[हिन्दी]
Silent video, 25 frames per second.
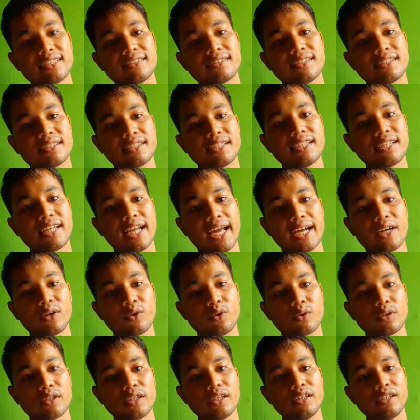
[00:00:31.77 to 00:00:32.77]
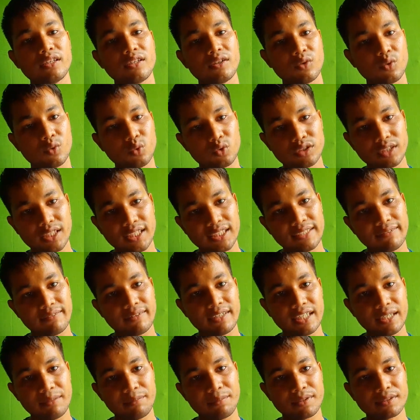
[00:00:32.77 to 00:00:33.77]
जिसकी रैंक होगी उसके
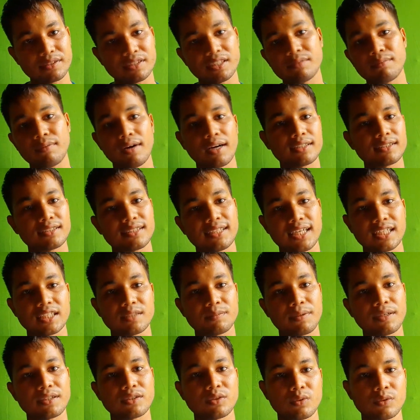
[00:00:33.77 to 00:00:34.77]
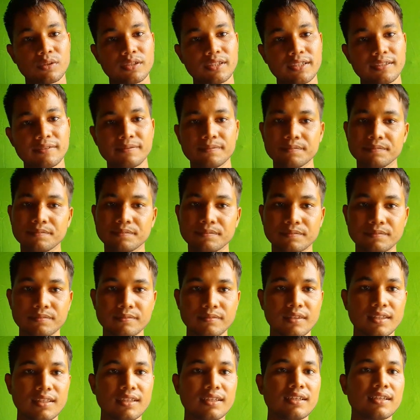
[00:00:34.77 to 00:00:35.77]
70 परसेंट मार्क्स के आसपास होंगे
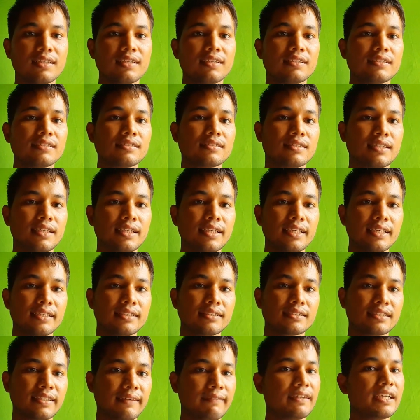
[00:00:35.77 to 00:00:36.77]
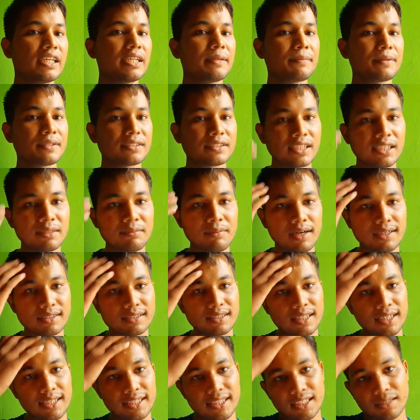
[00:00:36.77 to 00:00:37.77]
ठीक है 70 परसेंट
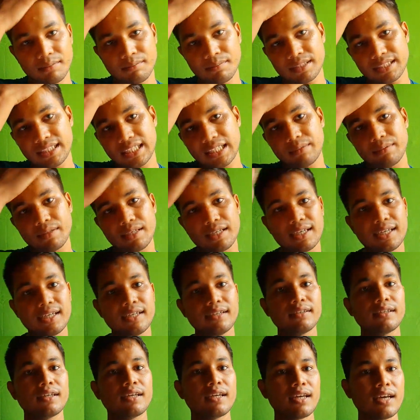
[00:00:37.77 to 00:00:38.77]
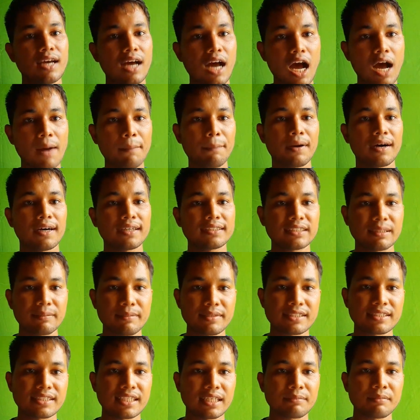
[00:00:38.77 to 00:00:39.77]
मार्क्स लाने का मतलब है आप हर
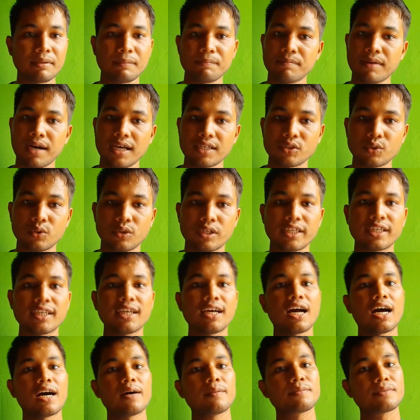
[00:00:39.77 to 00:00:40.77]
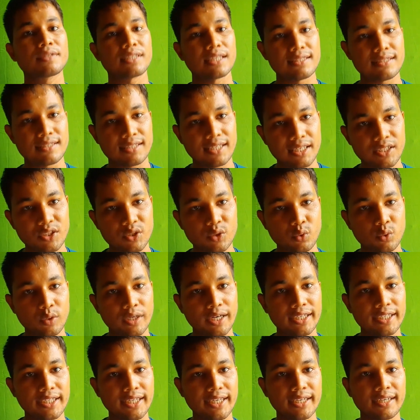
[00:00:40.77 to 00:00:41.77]
सेमेस्टर में पास हो रहे हैं आप सिंसियर
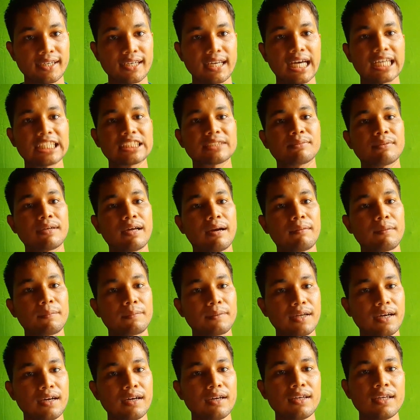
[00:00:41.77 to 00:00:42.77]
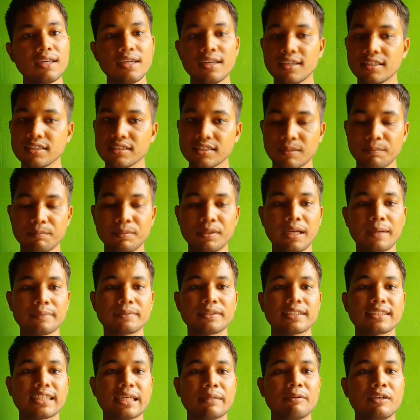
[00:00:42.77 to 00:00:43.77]
स्टूडेंट हैं क्लास में आप अपना जब भी
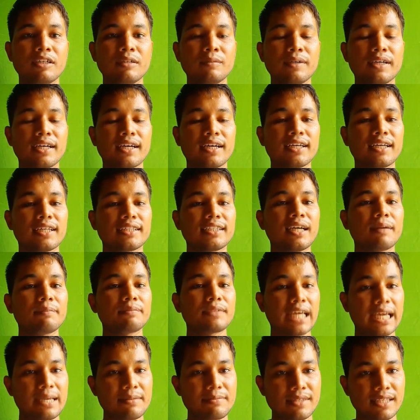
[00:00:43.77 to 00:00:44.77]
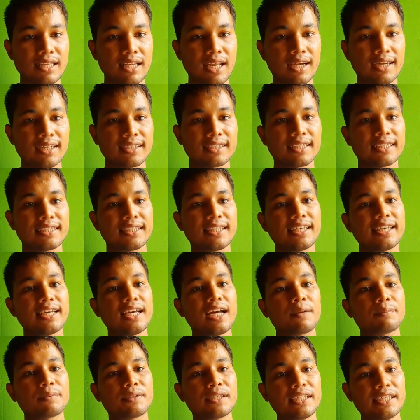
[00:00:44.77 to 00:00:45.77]
आपसे असाइनमेंट मांगा जाता है आप टाइम से ला के देते हैं
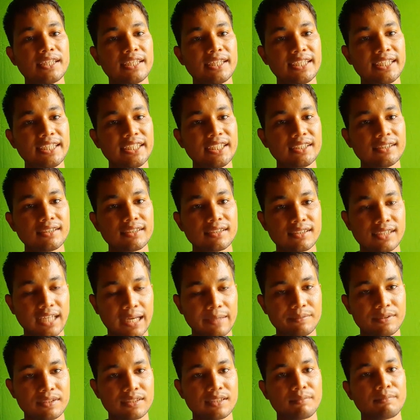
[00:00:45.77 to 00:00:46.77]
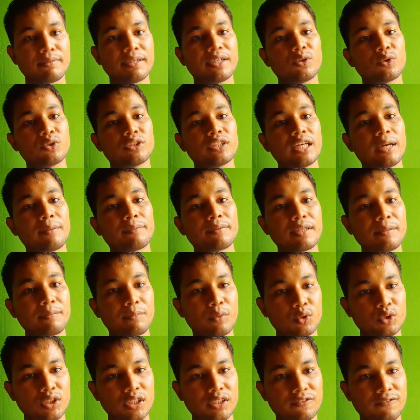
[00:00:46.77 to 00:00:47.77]
आपकी ईडी टाइम से सबमिट होती है आपकी
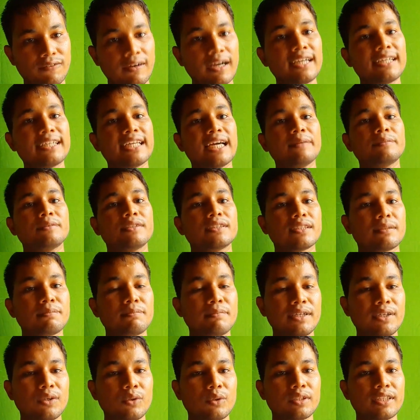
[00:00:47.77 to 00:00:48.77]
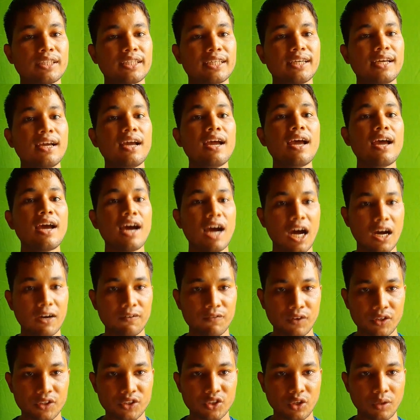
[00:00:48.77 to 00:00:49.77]
प्रोजेक्ट फाइल टाइम से सबमिट होती है आप
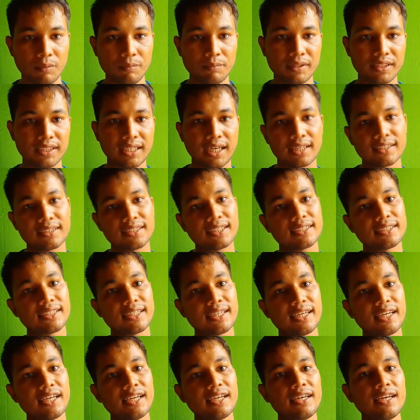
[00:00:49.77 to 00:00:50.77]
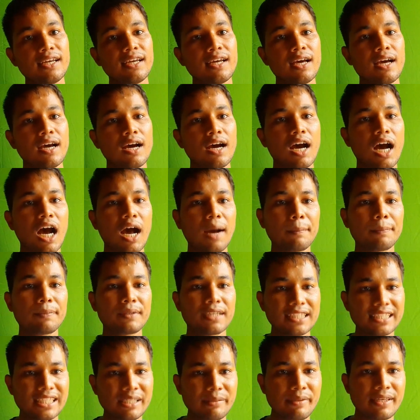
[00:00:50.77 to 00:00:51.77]
वर्कशॉप में ध्यान देते हैं आप
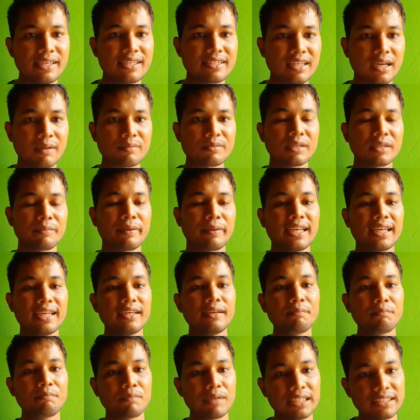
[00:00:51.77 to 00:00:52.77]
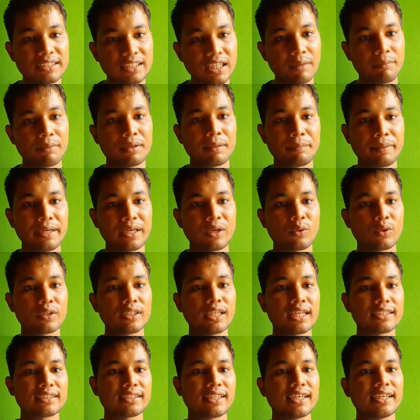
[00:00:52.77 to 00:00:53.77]
किसी भी एग्ज़ाम से पहले इतना प्रिपेयर होकर
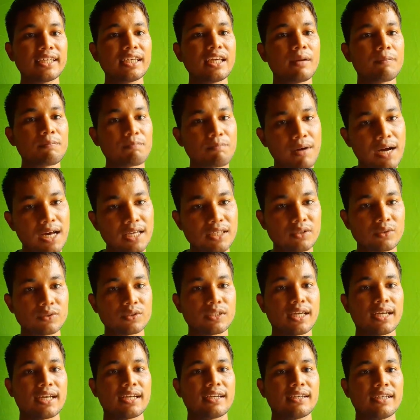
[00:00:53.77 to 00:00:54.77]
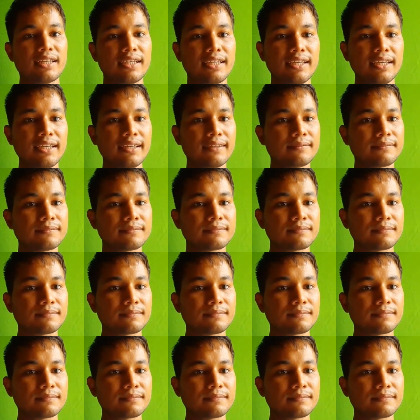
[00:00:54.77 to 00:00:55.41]
जाते हैं कि आप पास हो जाएँ ठीक है